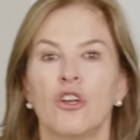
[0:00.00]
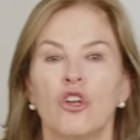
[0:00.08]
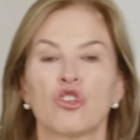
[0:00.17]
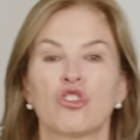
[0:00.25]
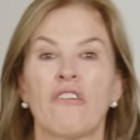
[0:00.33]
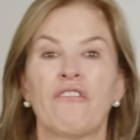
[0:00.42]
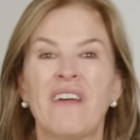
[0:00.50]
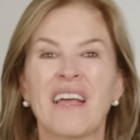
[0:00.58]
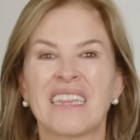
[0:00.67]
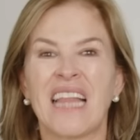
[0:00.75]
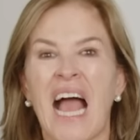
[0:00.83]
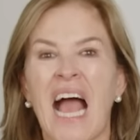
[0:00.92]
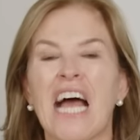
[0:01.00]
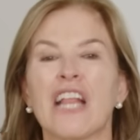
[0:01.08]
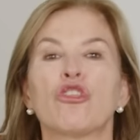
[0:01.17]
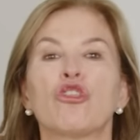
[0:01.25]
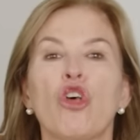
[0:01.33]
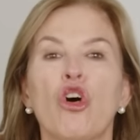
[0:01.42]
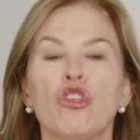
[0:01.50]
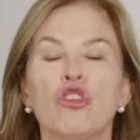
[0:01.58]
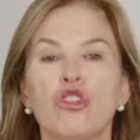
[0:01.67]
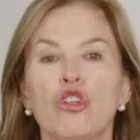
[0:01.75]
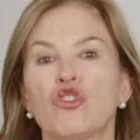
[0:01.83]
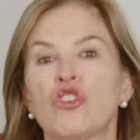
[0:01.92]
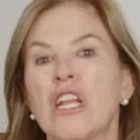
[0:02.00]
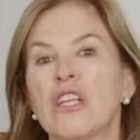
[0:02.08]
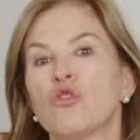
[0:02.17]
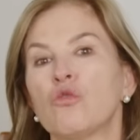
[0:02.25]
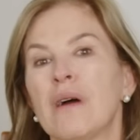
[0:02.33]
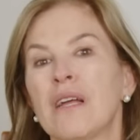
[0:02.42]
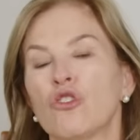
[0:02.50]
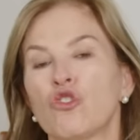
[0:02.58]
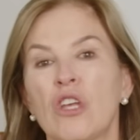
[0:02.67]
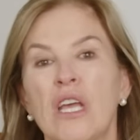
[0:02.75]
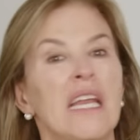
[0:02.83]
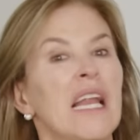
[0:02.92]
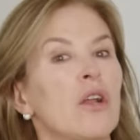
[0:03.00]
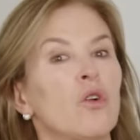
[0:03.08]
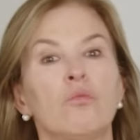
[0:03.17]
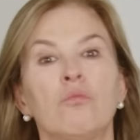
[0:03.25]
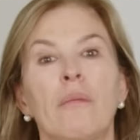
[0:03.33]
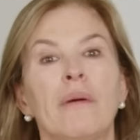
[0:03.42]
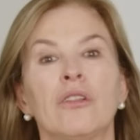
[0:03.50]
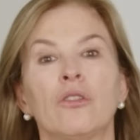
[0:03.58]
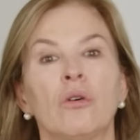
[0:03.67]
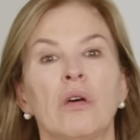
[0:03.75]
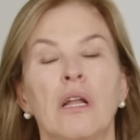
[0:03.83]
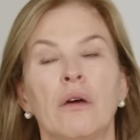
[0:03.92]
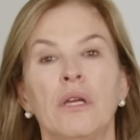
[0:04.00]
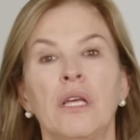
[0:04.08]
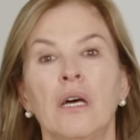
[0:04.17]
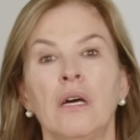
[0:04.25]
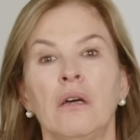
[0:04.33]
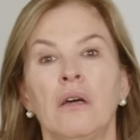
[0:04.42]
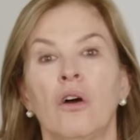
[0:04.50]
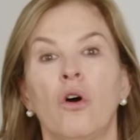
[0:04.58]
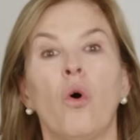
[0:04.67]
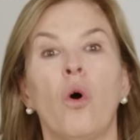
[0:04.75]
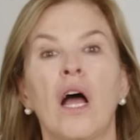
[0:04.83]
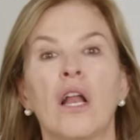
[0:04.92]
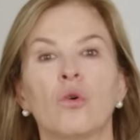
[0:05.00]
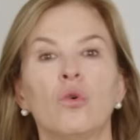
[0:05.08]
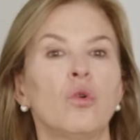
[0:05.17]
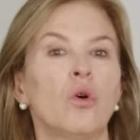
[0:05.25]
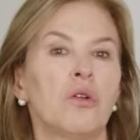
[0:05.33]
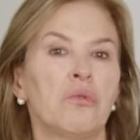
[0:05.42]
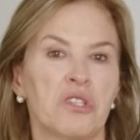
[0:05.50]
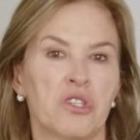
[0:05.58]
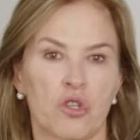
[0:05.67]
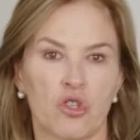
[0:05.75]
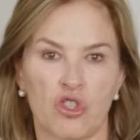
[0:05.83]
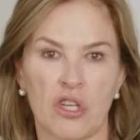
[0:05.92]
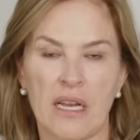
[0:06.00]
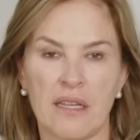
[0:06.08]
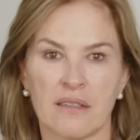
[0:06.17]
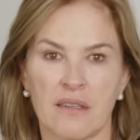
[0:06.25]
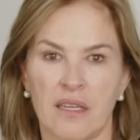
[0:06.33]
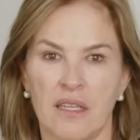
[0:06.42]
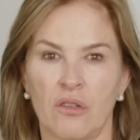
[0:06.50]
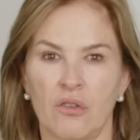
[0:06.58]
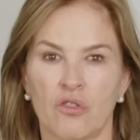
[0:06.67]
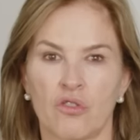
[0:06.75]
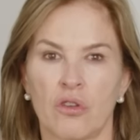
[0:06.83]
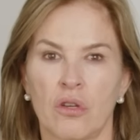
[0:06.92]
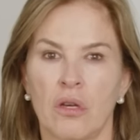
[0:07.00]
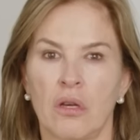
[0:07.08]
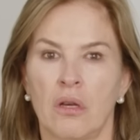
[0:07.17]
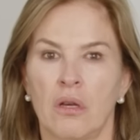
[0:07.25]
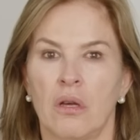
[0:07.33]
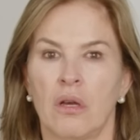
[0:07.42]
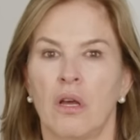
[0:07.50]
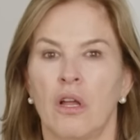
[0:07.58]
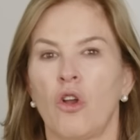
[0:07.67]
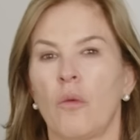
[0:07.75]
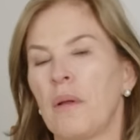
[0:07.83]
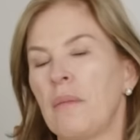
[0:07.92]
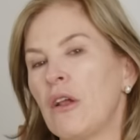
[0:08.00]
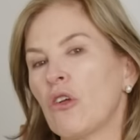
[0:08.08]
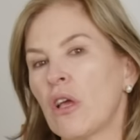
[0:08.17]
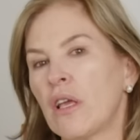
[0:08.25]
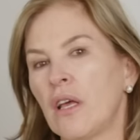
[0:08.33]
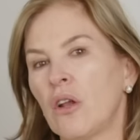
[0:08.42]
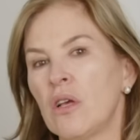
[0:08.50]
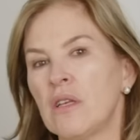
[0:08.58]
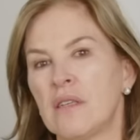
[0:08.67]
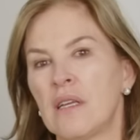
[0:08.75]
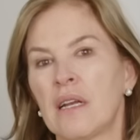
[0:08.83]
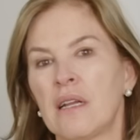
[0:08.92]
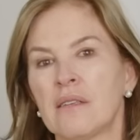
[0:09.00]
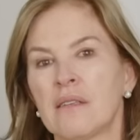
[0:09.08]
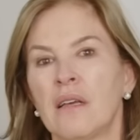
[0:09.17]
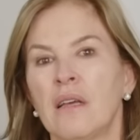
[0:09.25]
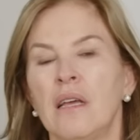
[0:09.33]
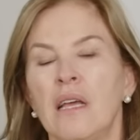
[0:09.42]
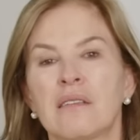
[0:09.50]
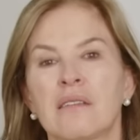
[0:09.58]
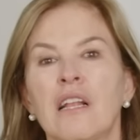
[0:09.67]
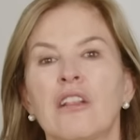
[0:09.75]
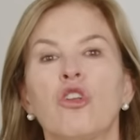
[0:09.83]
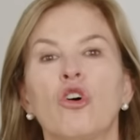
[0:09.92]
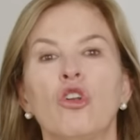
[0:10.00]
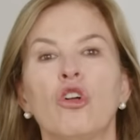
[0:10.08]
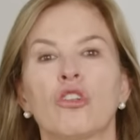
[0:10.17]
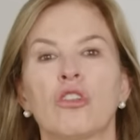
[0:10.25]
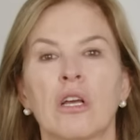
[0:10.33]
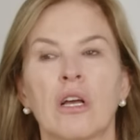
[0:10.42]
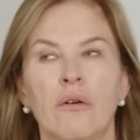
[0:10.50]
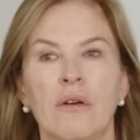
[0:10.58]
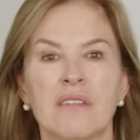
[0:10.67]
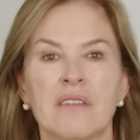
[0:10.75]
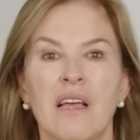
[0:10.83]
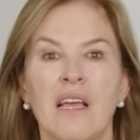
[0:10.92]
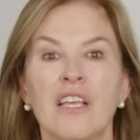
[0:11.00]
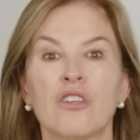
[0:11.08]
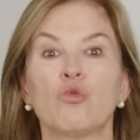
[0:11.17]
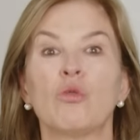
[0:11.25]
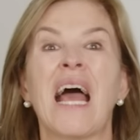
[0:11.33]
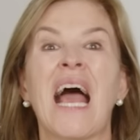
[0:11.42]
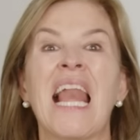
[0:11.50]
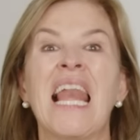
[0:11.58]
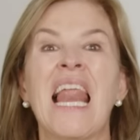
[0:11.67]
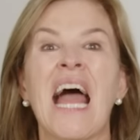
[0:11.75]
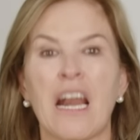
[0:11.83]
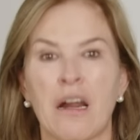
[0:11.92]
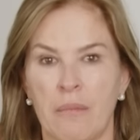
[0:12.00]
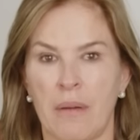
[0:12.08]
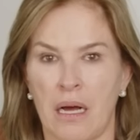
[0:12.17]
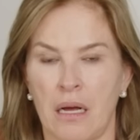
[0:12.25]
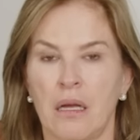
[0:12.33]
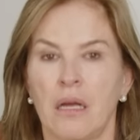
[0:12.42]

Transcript: nos afecta a todos los seres humanos en algún momento de la vida o a alguno de nuestros seres queridos. Lo primero que quiero decirles es que el dolor de cabeza es una alarma